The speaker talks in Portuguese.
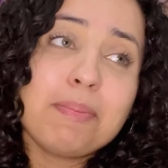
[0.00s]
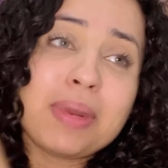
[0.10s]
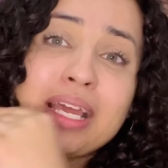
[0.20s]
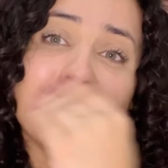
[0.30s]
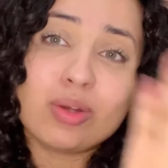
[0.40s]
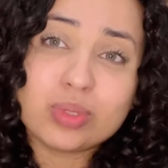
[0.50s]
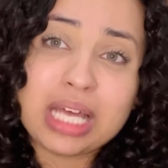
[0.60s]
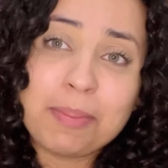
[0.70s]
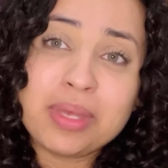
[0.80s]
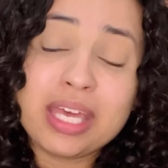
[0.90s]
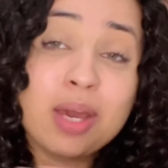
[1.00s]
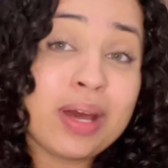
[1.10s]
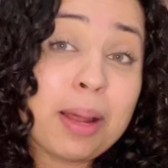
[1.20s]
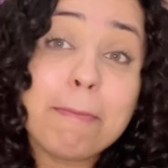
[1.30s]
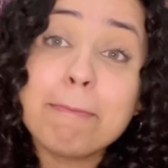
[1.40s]
Pra quem não sabe, eu
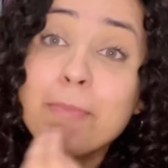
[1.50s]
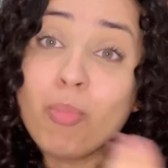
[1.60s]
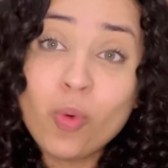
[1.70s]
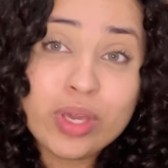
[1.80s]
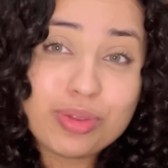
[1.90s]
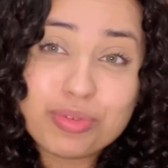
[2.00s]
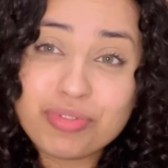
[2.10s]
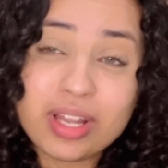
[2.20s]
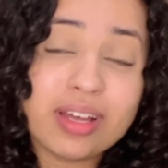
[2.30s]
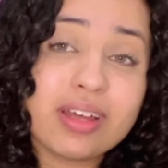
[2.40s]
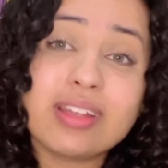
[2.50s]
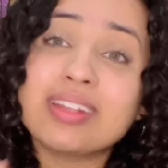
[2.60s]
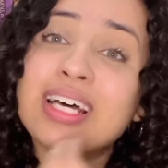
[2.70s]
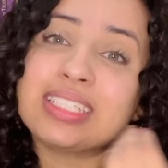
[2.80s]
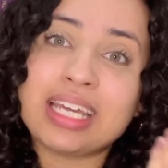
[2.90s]
era muito fã
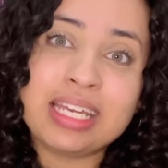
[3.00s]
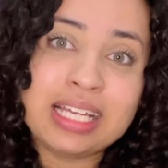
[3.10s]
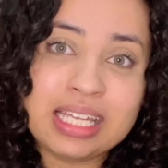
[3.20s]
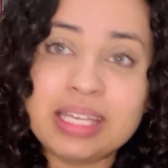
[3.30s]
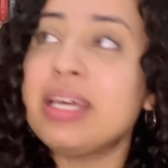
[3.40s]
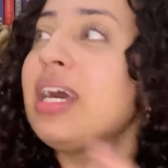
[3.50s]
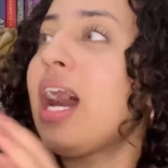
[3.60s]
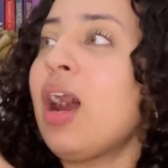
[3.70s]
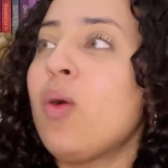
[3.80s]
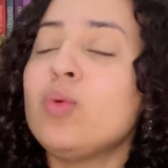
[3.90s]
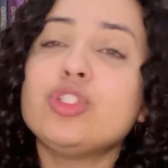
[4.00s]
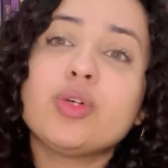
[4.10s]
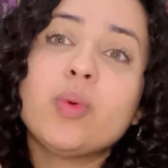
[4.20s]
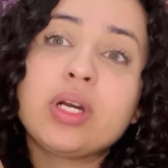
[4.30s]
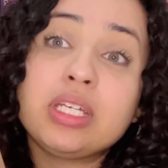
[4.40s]
da série Glee, aonde
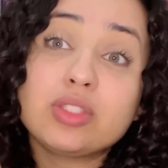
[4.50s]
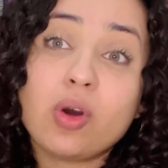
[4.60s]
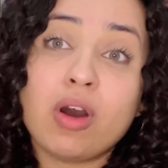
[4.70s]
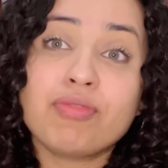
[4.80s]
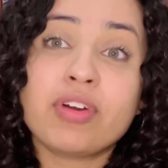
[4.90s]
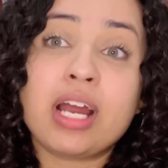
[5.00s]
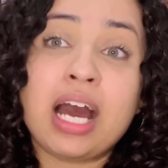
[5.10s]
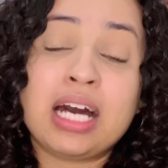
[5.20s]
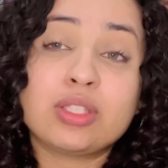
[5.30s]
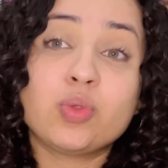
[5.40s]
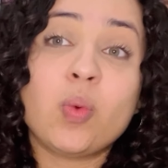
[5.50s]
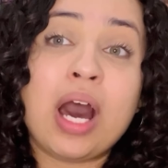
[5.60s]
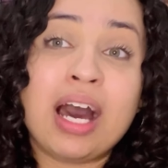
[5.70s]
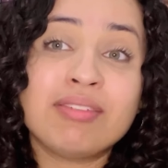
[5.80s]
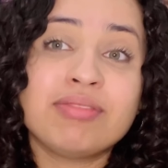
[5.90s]
o Chris Coffer
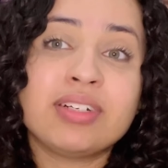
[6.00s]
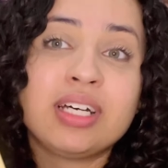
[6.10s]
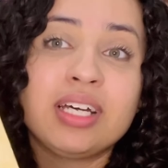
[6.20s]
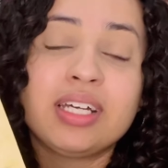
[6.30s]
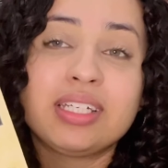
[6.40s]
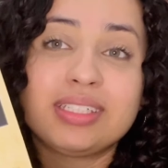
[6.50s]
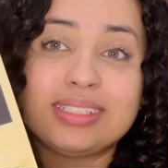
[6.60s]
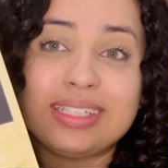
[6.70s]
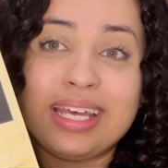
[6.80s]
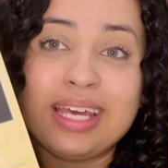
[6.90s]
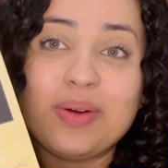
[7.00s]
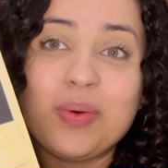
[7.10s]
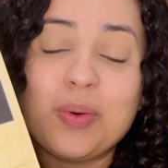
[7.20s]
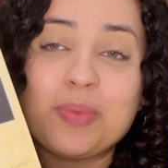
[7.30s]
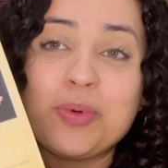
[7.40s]
atuava, né,
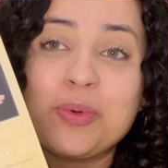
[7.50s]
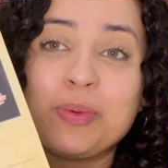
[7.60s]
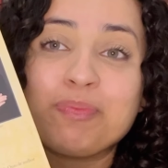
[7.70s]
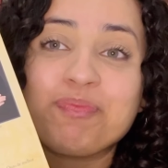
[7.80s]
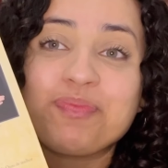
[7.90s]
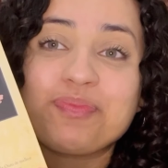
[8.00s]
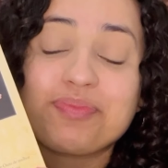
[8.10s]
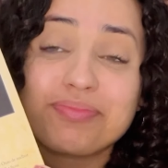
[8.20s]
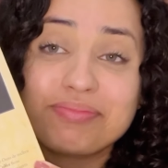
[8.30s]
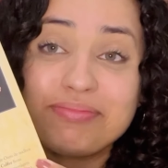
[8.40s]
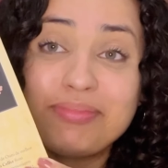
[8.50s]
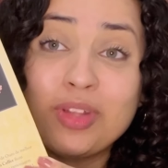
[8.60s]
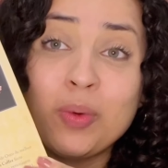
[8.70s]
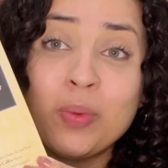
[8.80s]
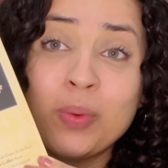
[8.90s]
como
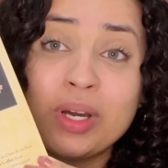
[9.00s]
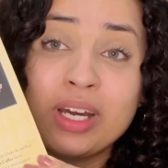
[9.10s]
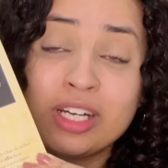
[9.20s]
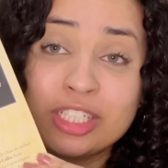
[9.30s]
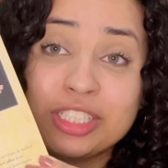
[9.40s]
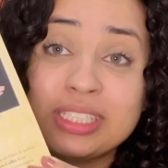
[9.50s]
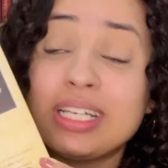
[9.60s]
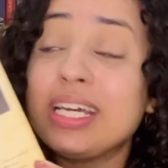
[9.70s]
o Kurt.